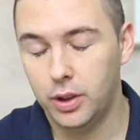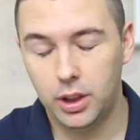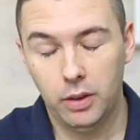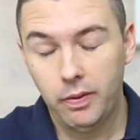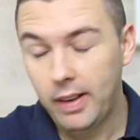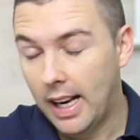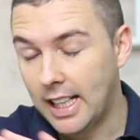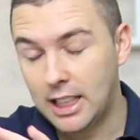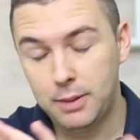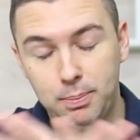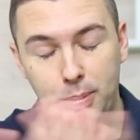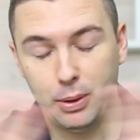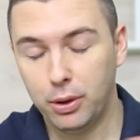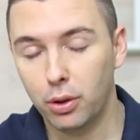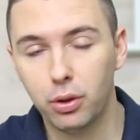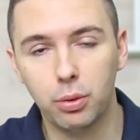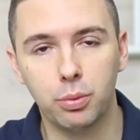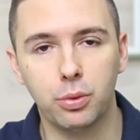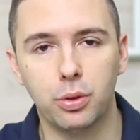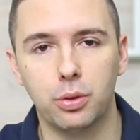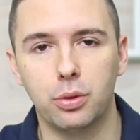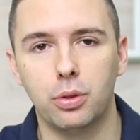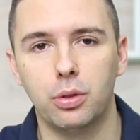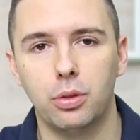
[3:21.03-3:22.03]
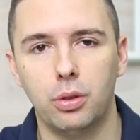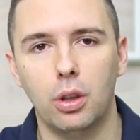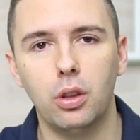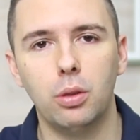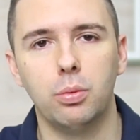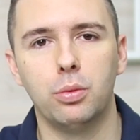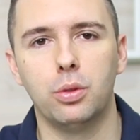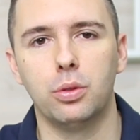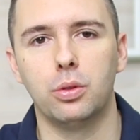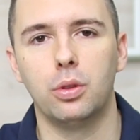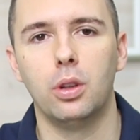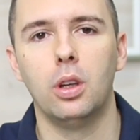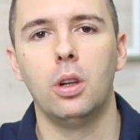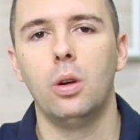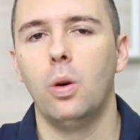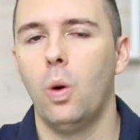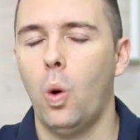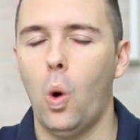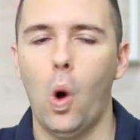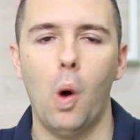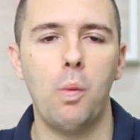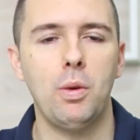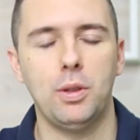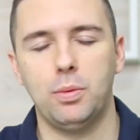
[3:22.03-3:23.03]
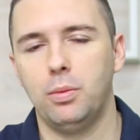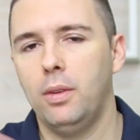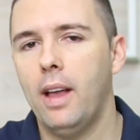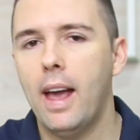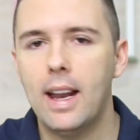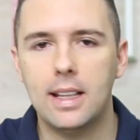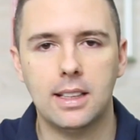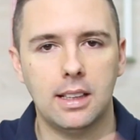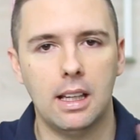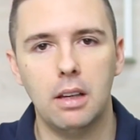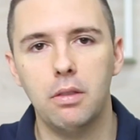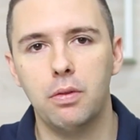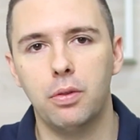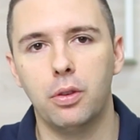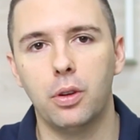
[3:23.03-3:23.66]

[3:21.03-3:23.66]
Você oferece para todo mundo, todo mundo, homens, mulheres, quem